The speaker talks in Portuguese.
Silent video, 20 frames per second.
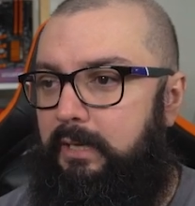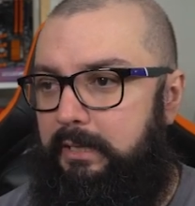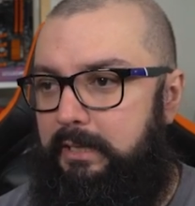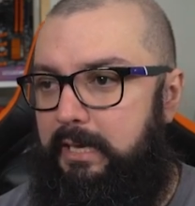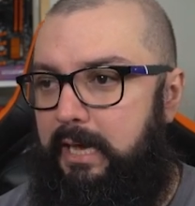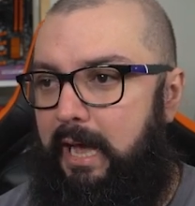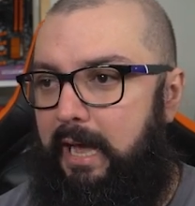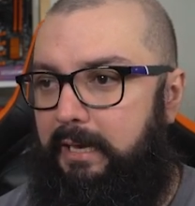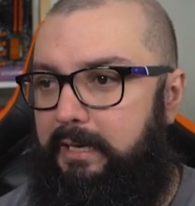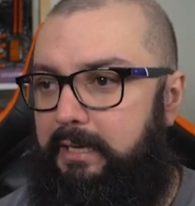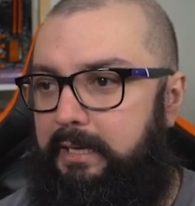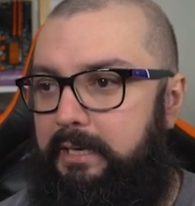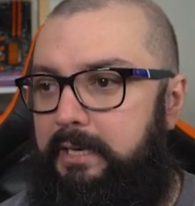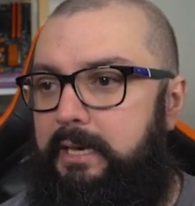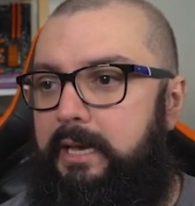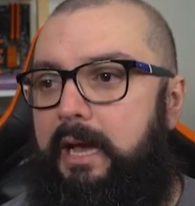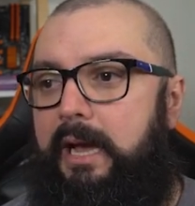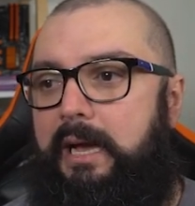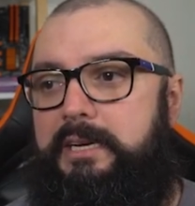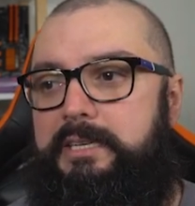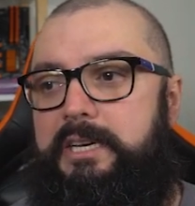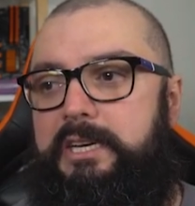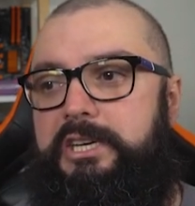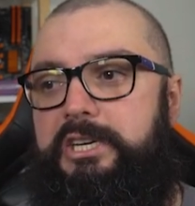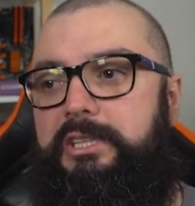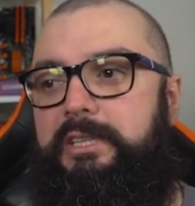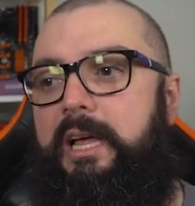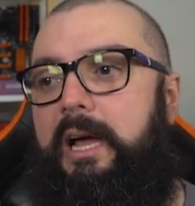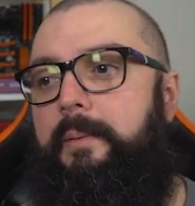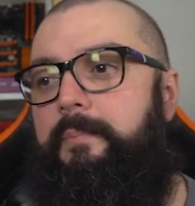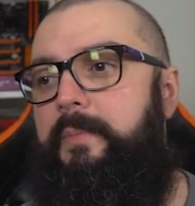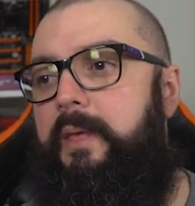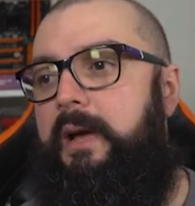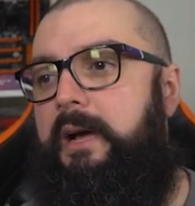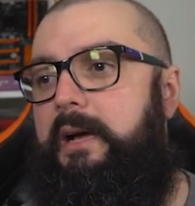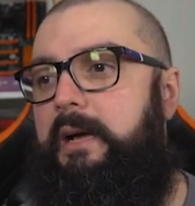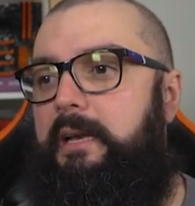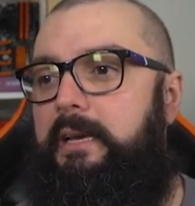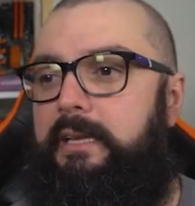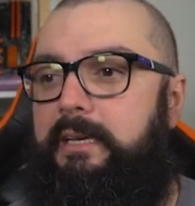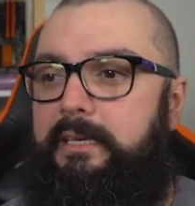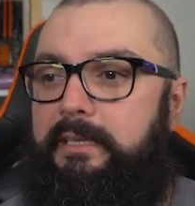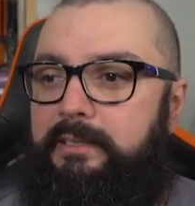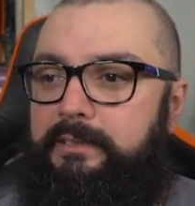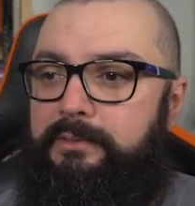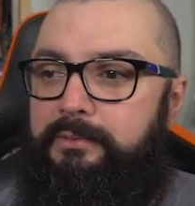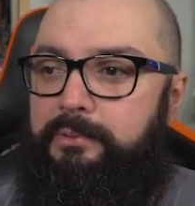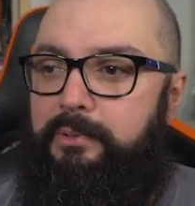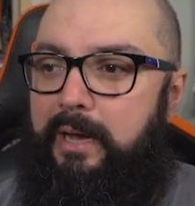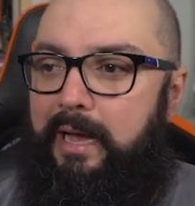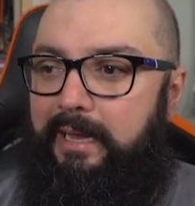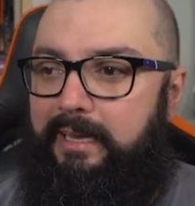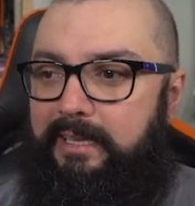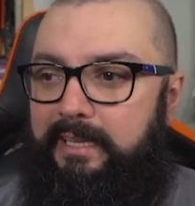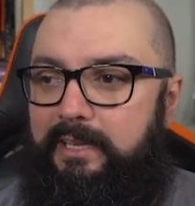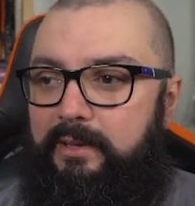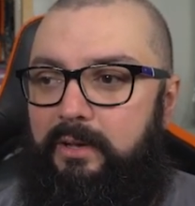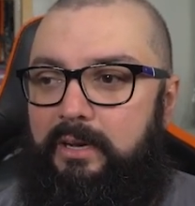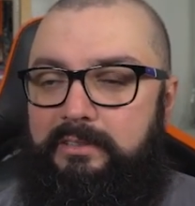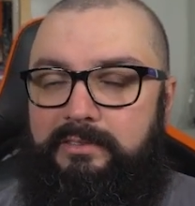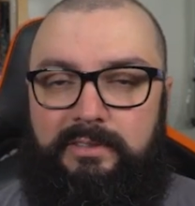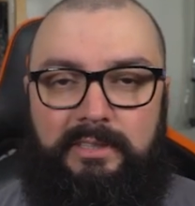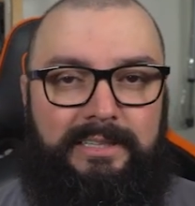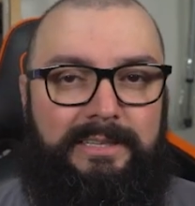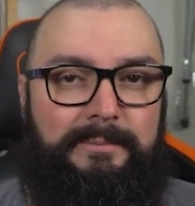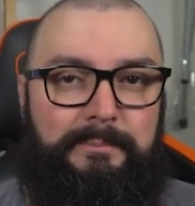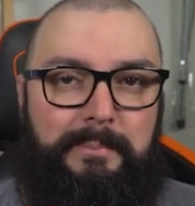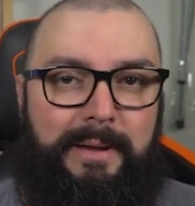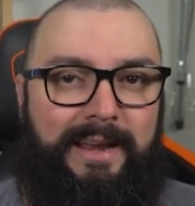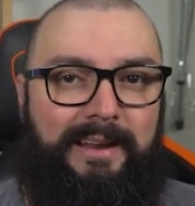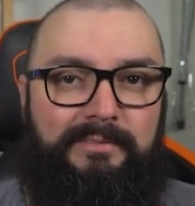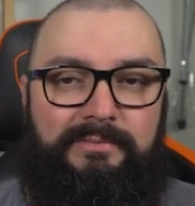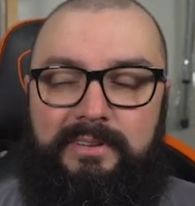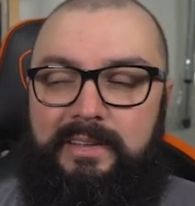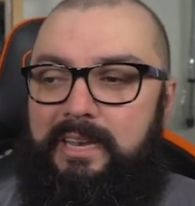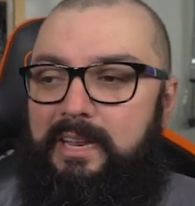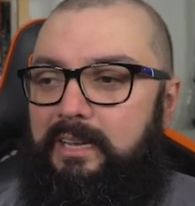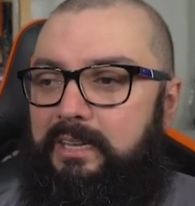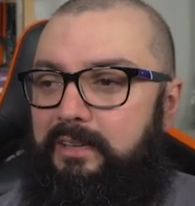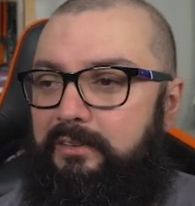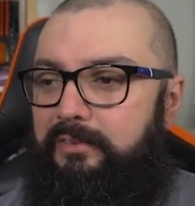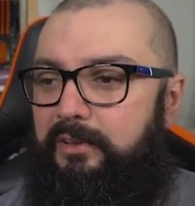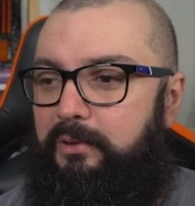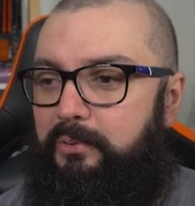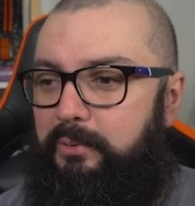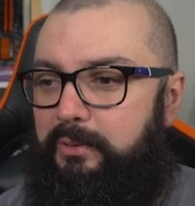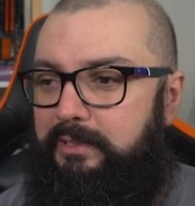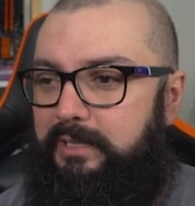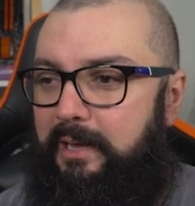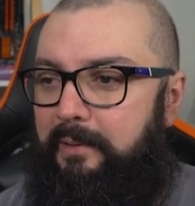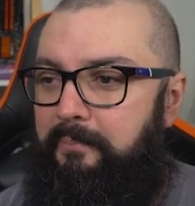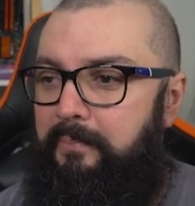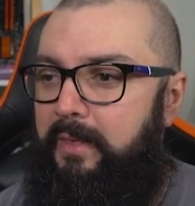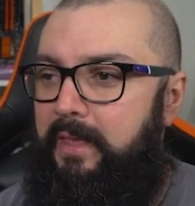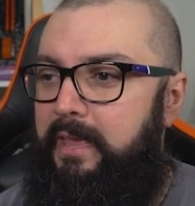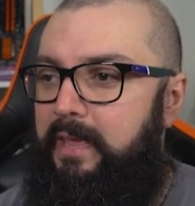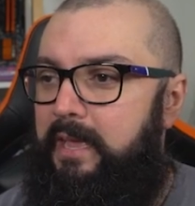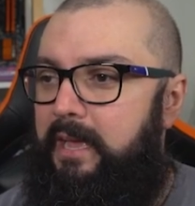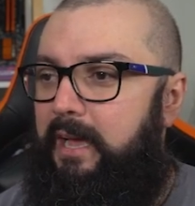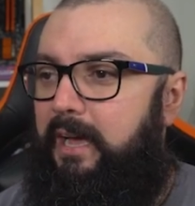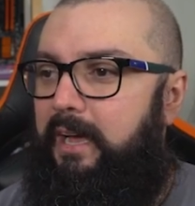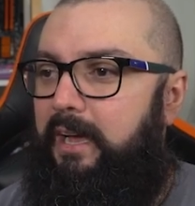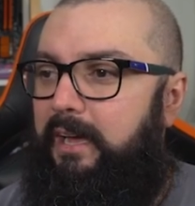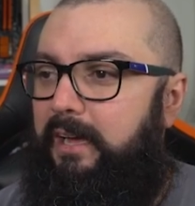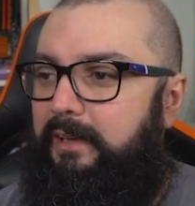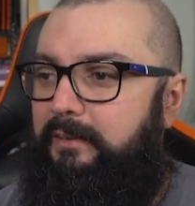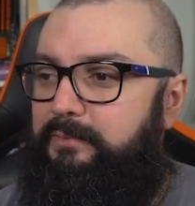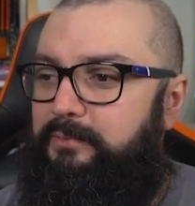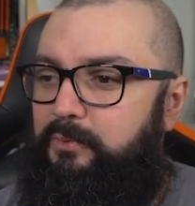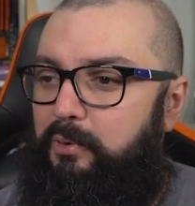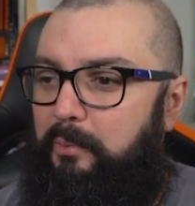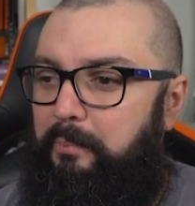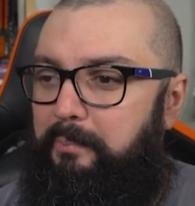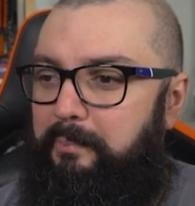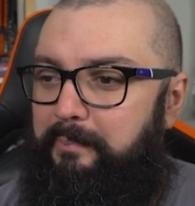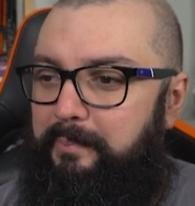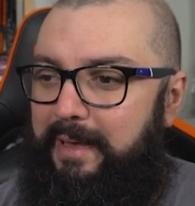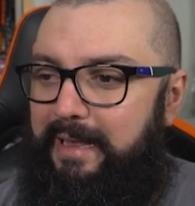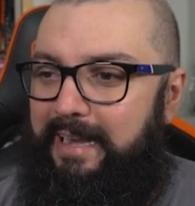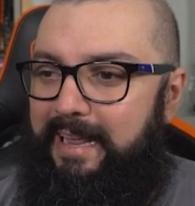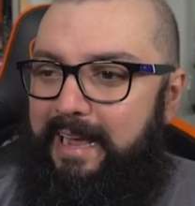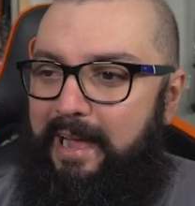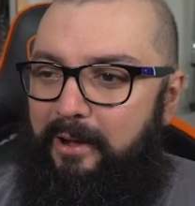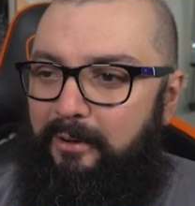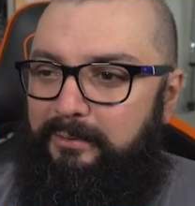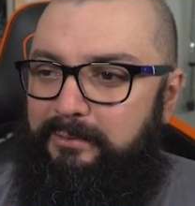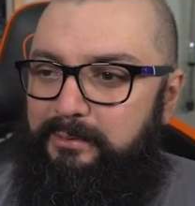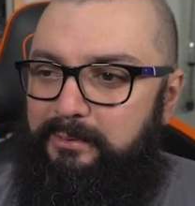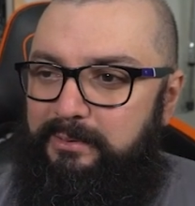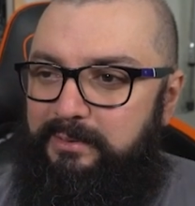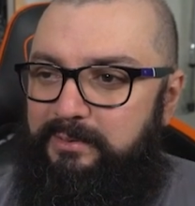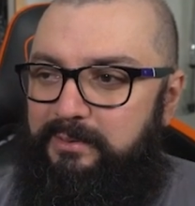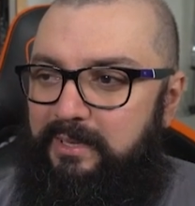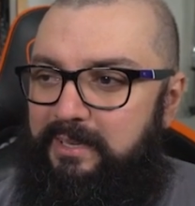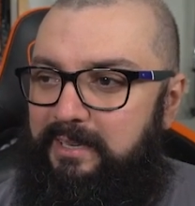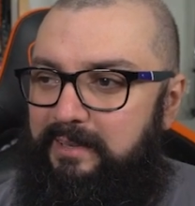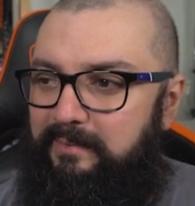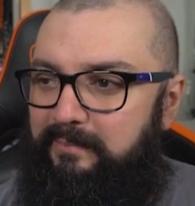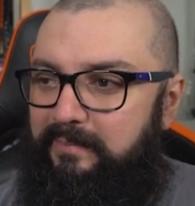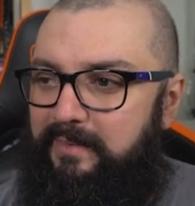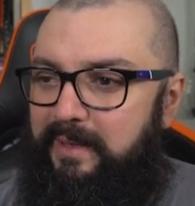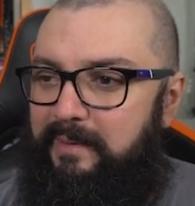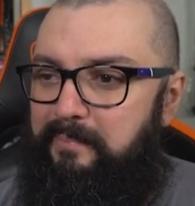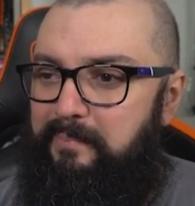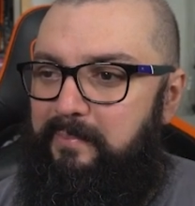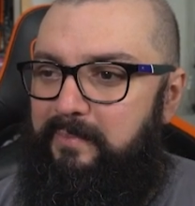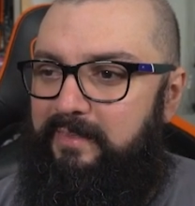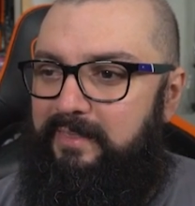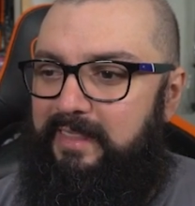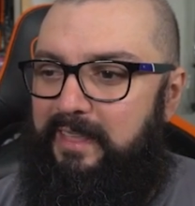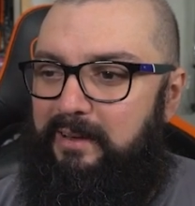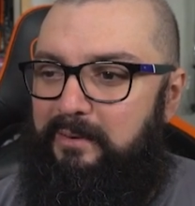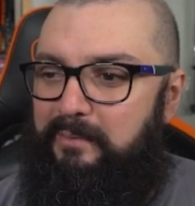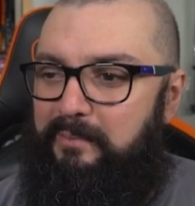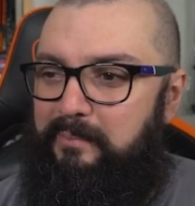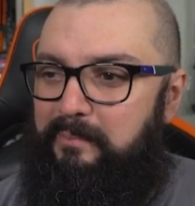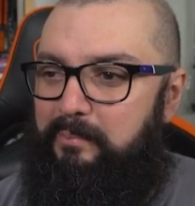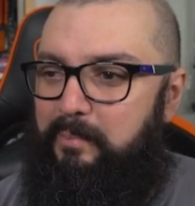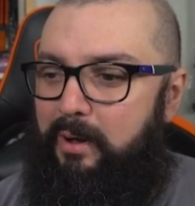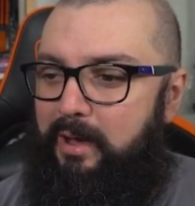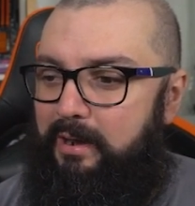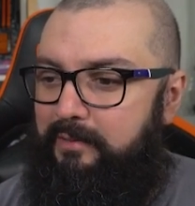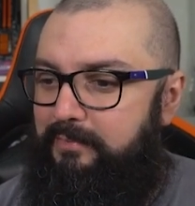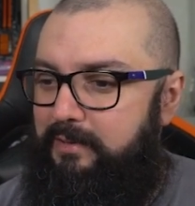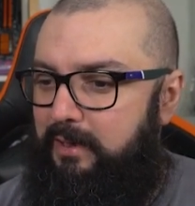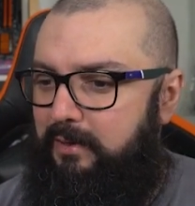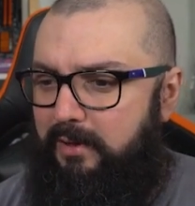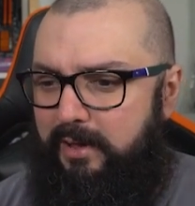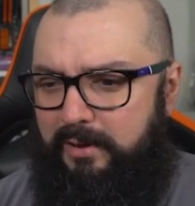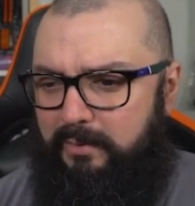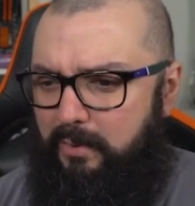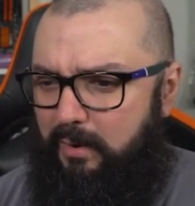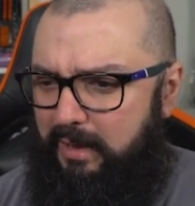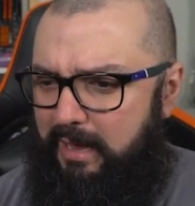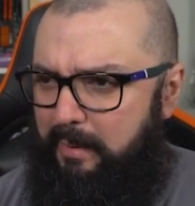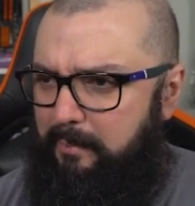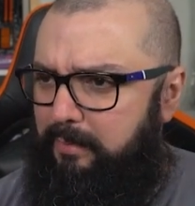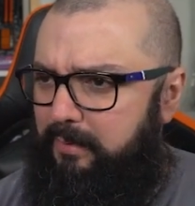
E aqui a gente tá uh, ligando aqui, olha só que maravilha que ficou, tá? Uh, ficou bem legal tudo isso aí, né? Então, bora ver agora qual é a